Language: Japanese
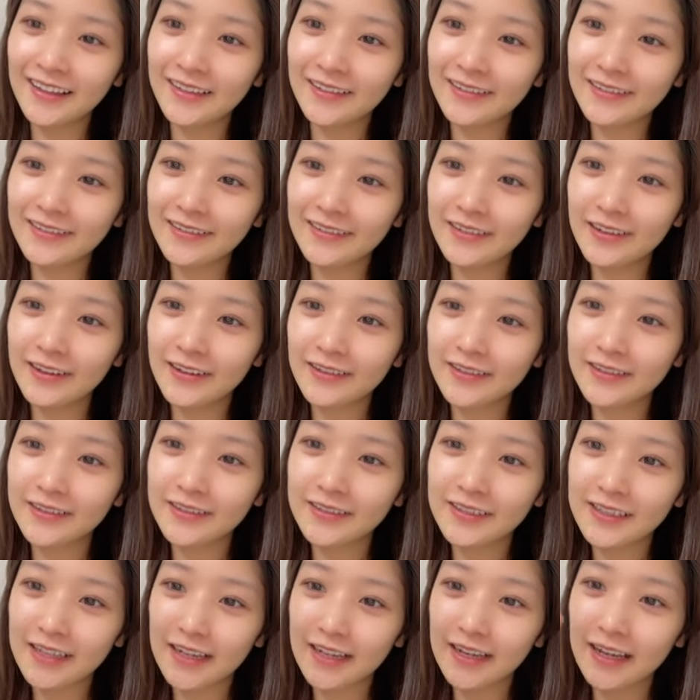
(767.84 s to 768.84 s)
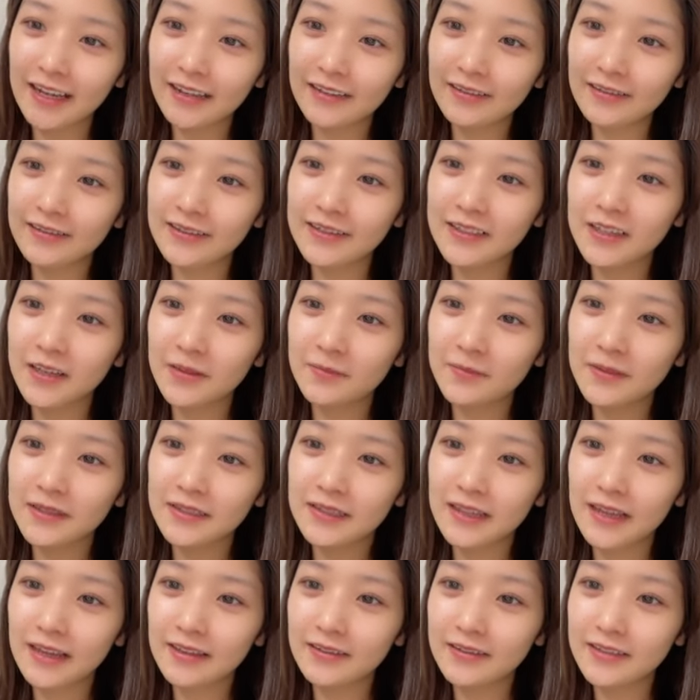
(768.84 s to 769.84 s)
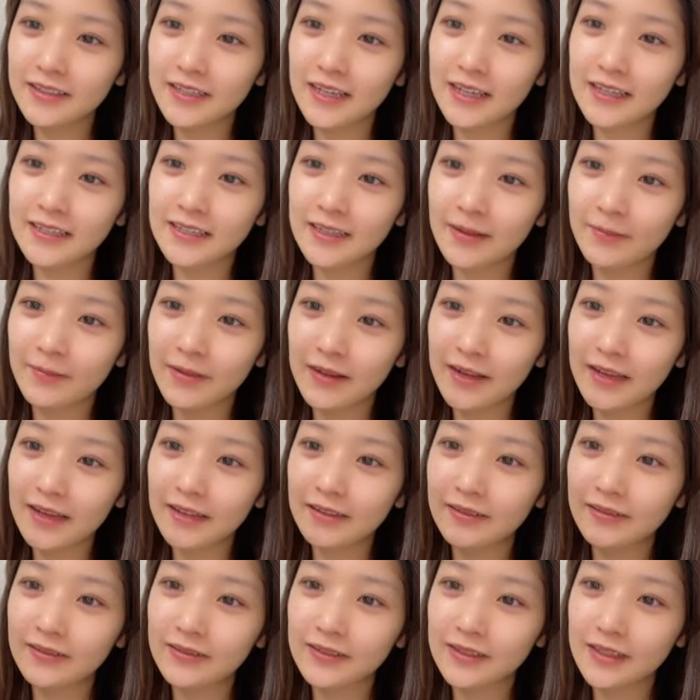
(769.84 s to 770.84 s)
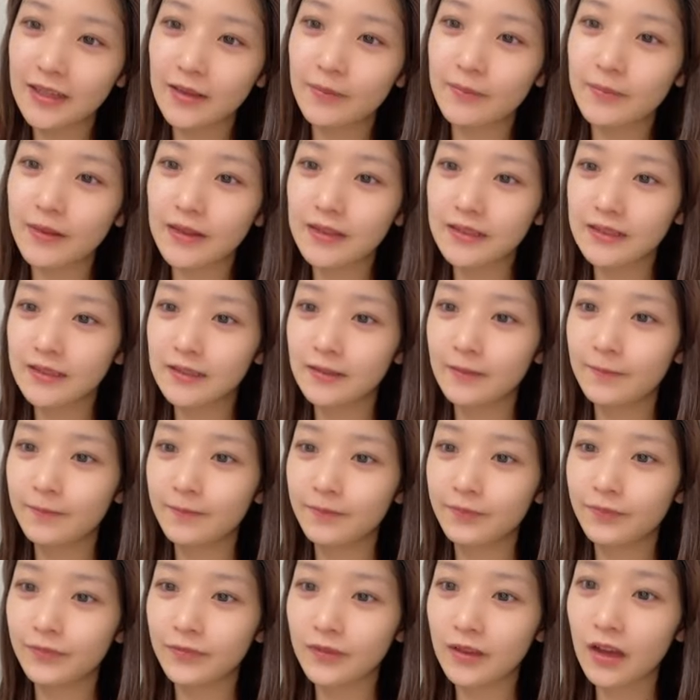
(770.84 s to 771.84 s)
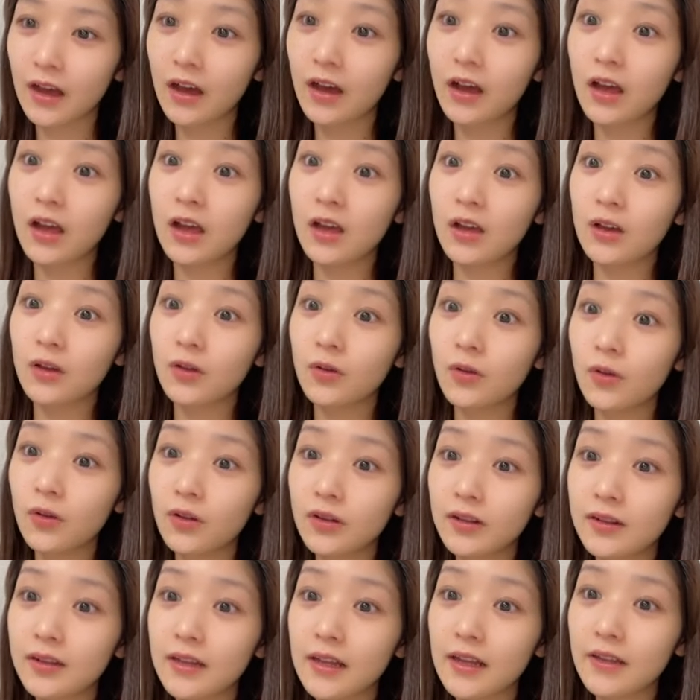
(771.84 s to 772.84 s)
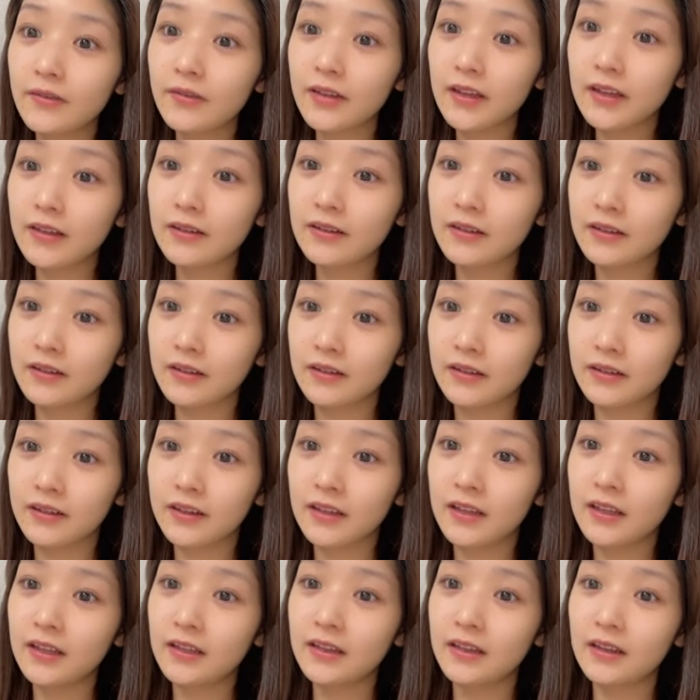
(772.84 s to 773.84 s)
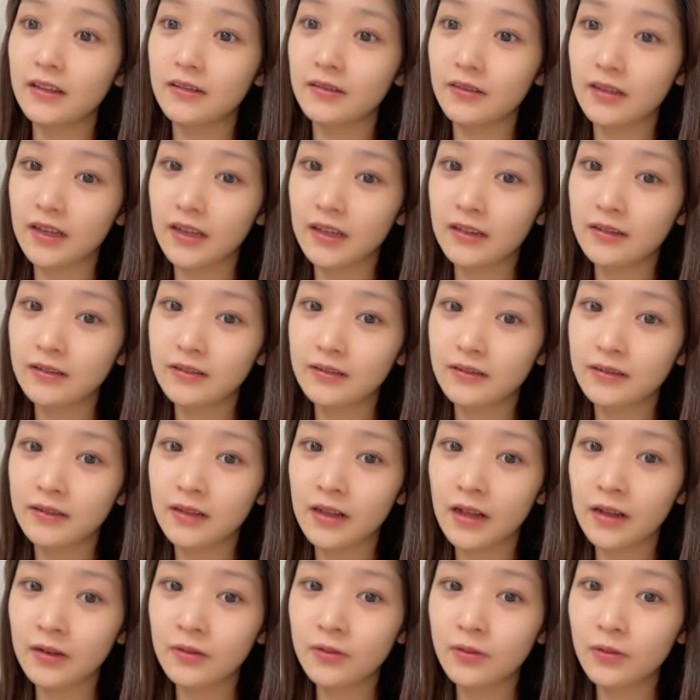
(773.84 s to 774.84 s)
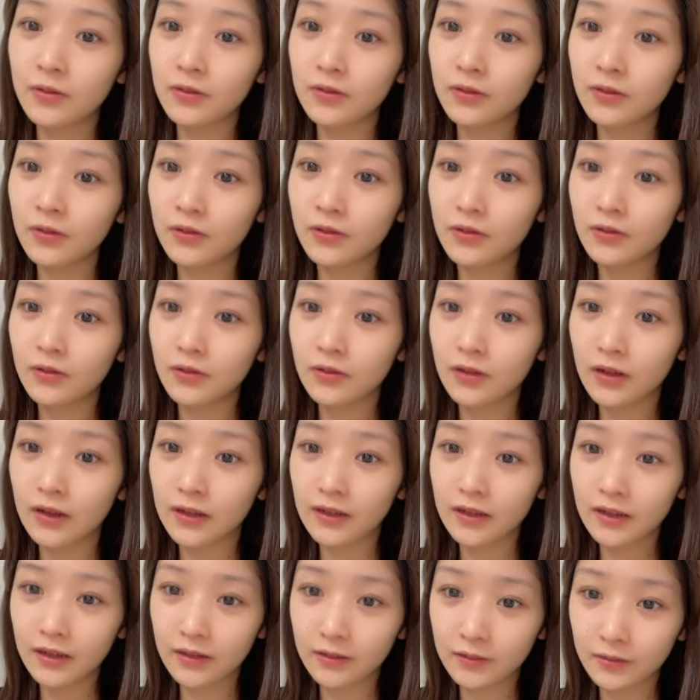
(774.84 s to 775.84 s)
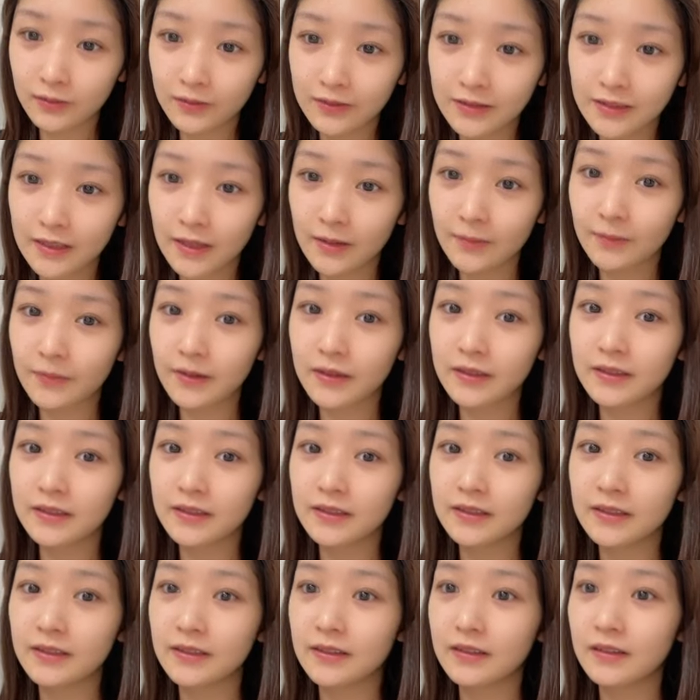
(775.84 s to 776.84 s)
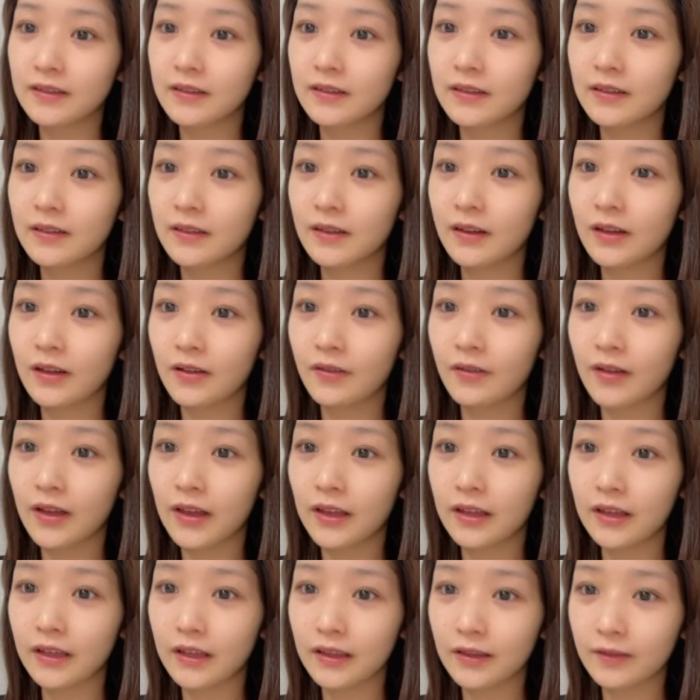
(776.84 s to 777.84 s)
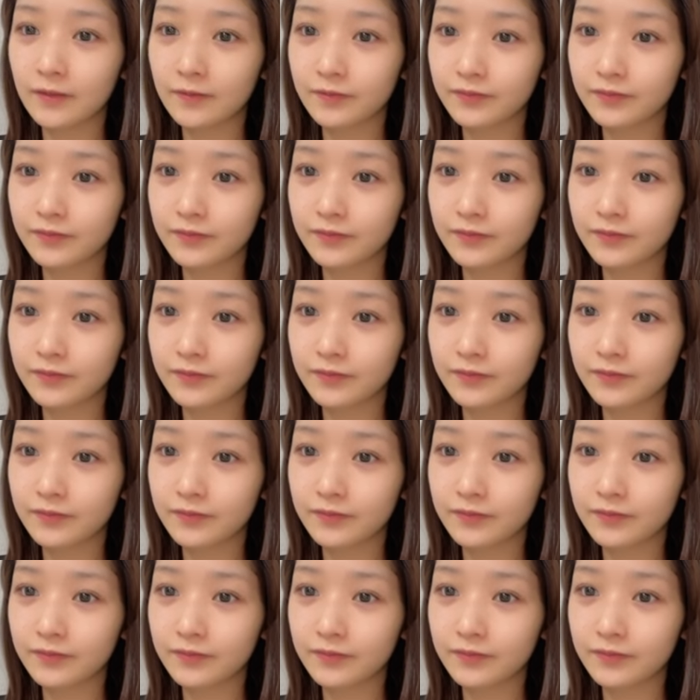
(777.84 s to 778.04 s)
うほうほうさんありがとうございますあゆちゃんさんもありがとうございますあゴールデンウィークだから金なのねなるほどありがとうございますかわいい